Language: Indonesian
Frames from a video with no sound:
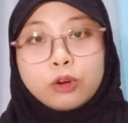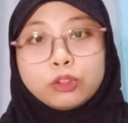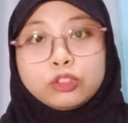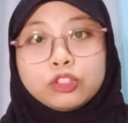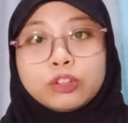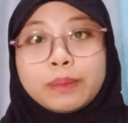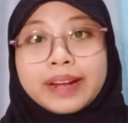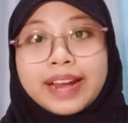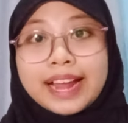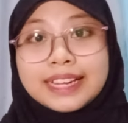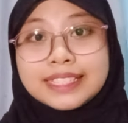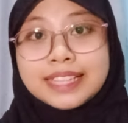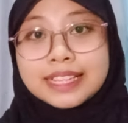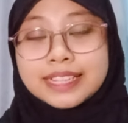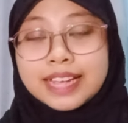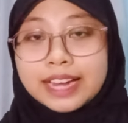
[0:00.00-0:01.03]
Untuk
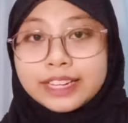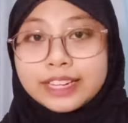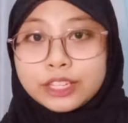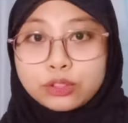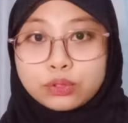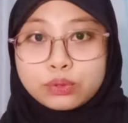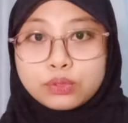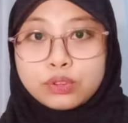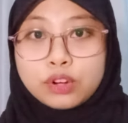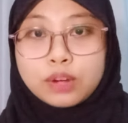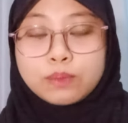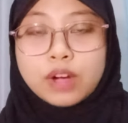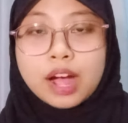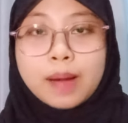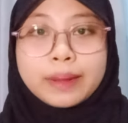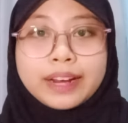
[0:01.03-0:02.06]
merealisasikan itu,
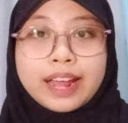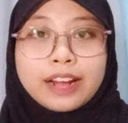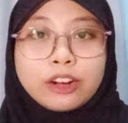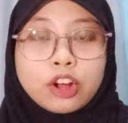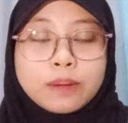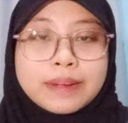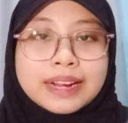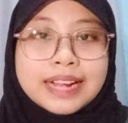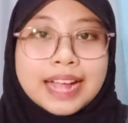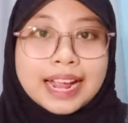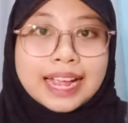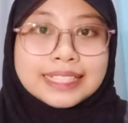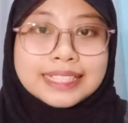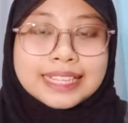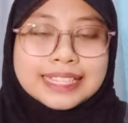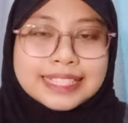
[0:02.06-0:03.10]
Muhammad Arkon
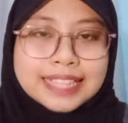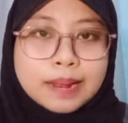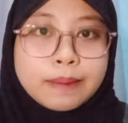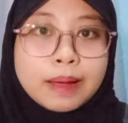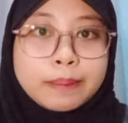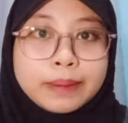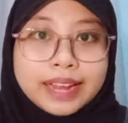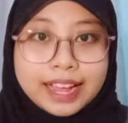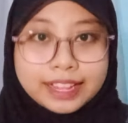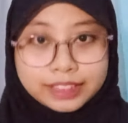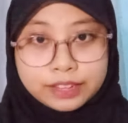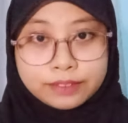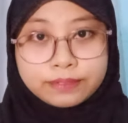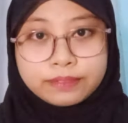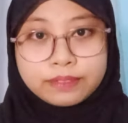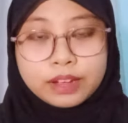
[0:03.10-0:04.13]
menggagas Islam
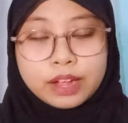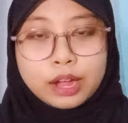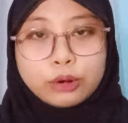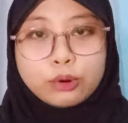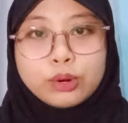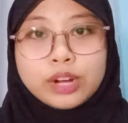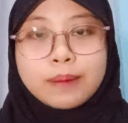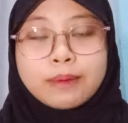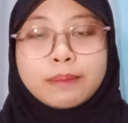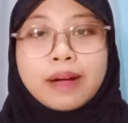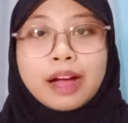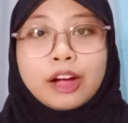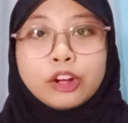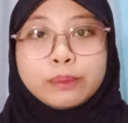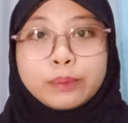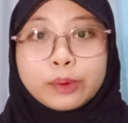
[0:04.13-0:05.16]
aplikatif guna
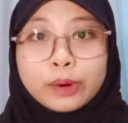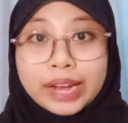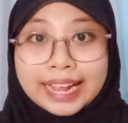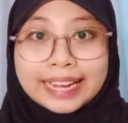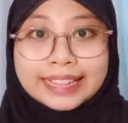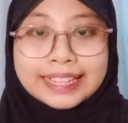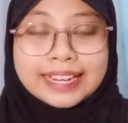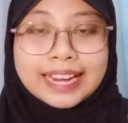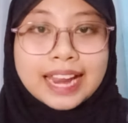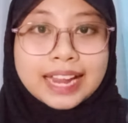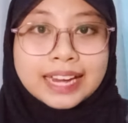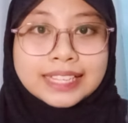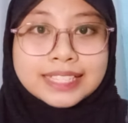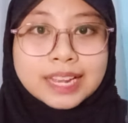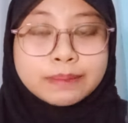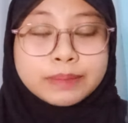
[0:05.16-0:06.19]
membangun proyek kritik
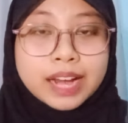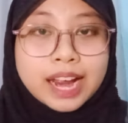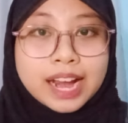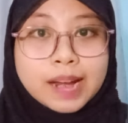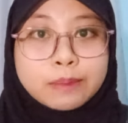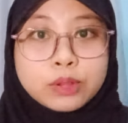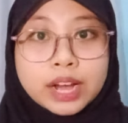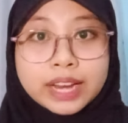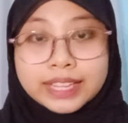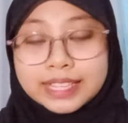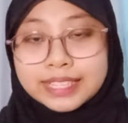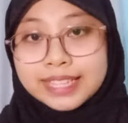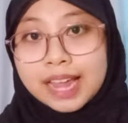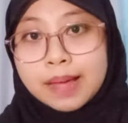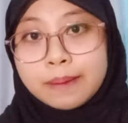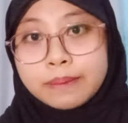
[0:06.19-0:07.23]
nalar Islam terhadap turat
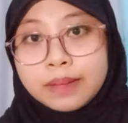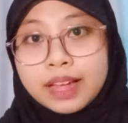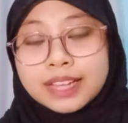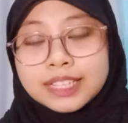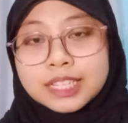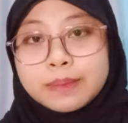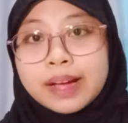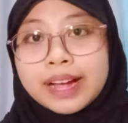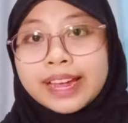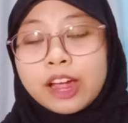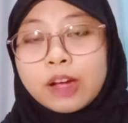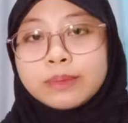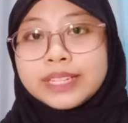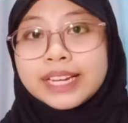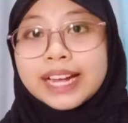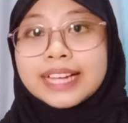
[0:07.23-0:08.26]
Islam sebagai
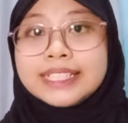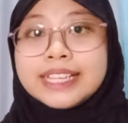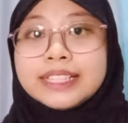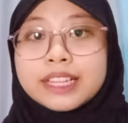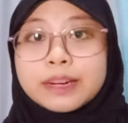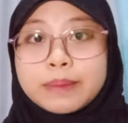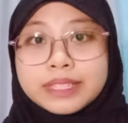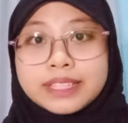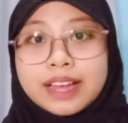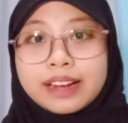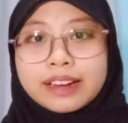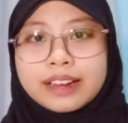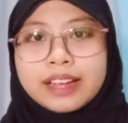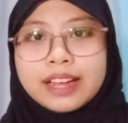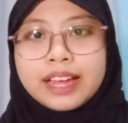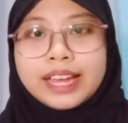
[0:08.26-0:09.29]
objek kajian terbesar.
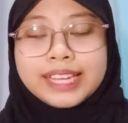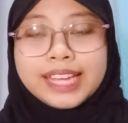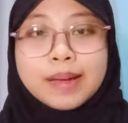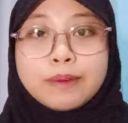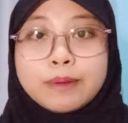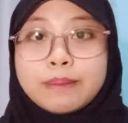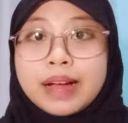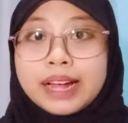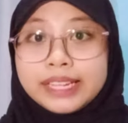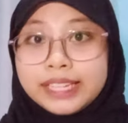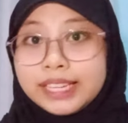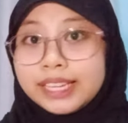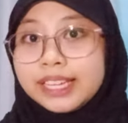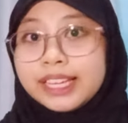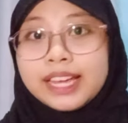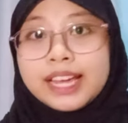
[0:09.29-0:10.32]
Ia
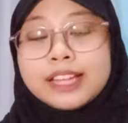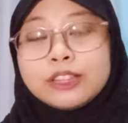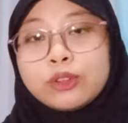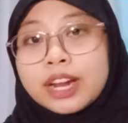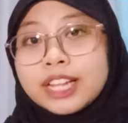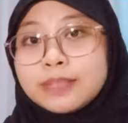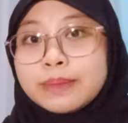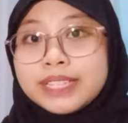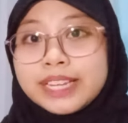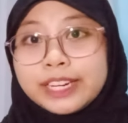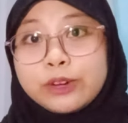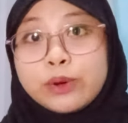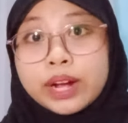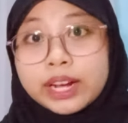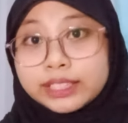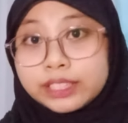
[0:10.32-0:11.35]
membagi turat
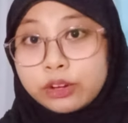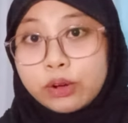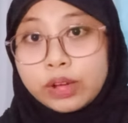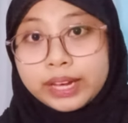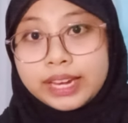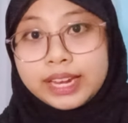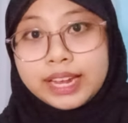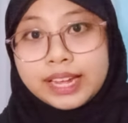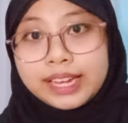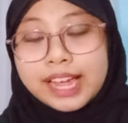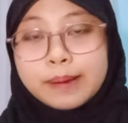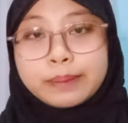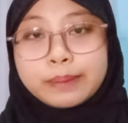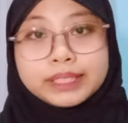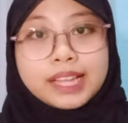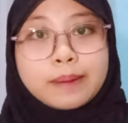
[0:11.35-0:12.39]
menjadi dua kategori.
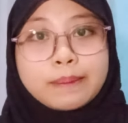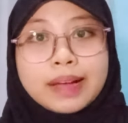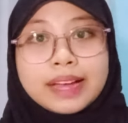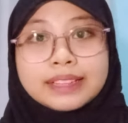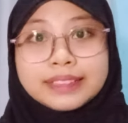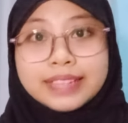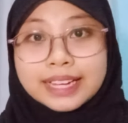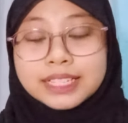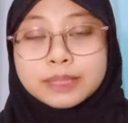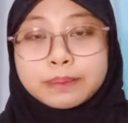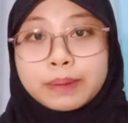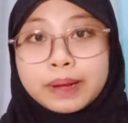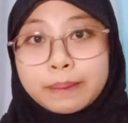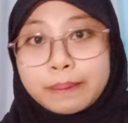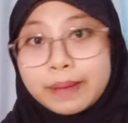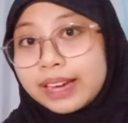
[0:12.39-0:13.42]
Yang pertama, teks
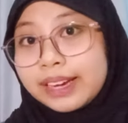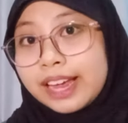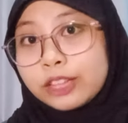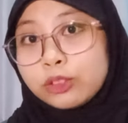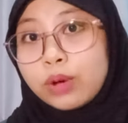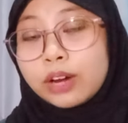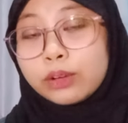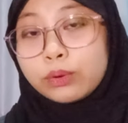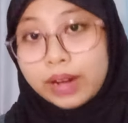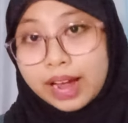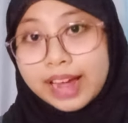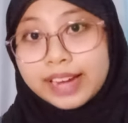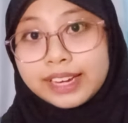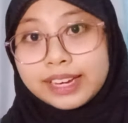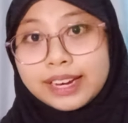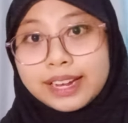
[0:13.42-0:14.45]
primer yaitu
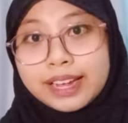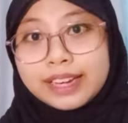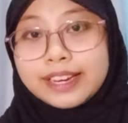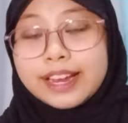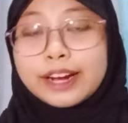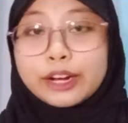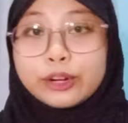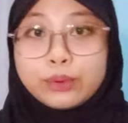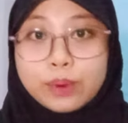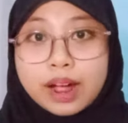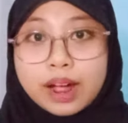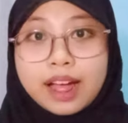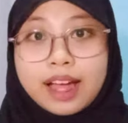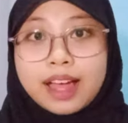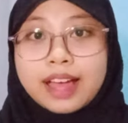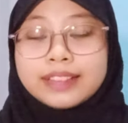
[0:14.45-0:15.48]
Al-Qur'an. Yang
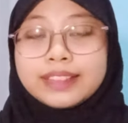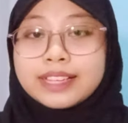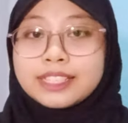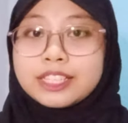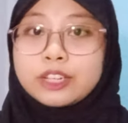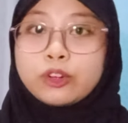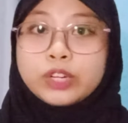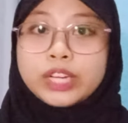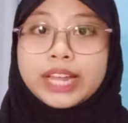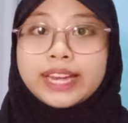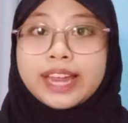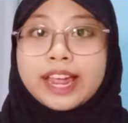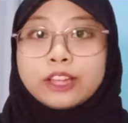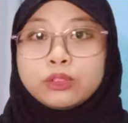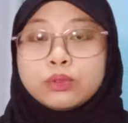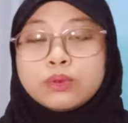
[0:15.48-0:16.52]
kedua, teks sekunder
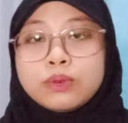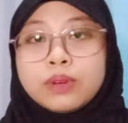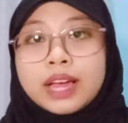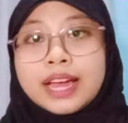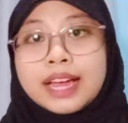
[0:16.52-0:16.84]
yaitu